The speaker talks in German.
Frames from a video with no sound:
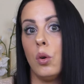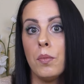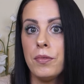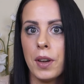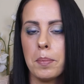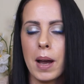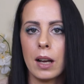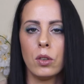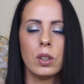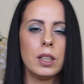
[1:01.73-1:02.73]

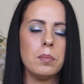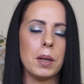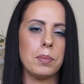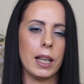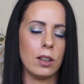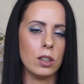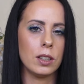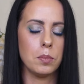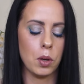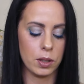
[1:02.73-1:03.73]
Umverpackung, die man bei
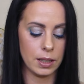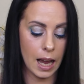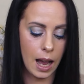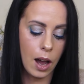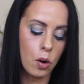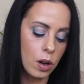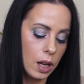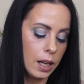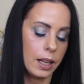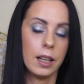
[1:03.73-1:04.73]
Box ja auch
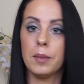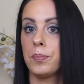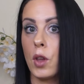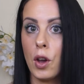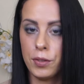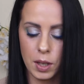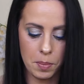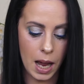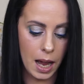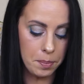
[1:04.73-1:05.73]
ähm, öfter
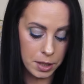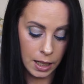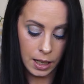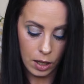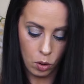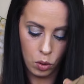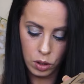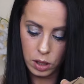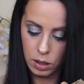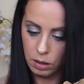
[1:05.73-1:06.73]
mal hat.
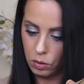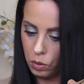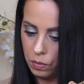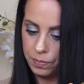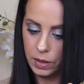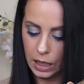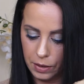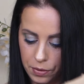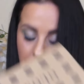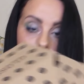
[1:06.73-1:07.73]
Und hier
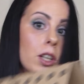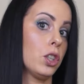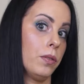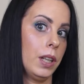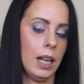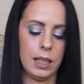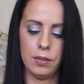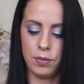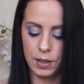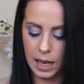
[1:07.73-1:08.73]
fallen mir schon wieder die
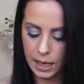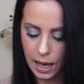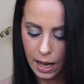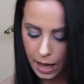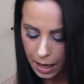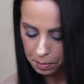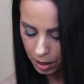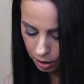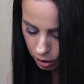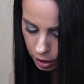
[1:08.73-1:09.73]
Flyer
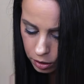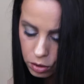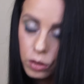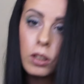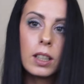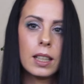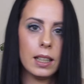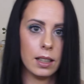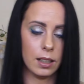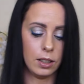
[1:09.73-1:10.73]
einmal
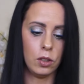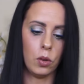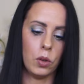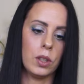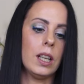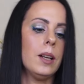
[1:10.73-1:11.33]
entgegen und